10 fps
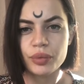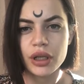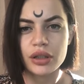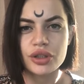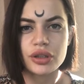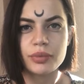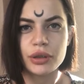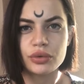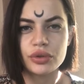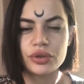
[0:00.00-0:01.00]
Ну, порядочно
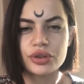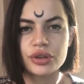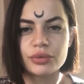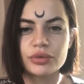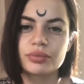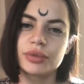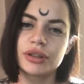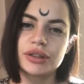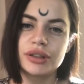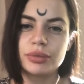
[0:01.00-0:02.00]
ты подходишь к нему.
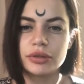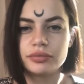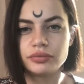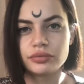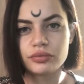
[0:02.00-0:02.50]
Спасибо.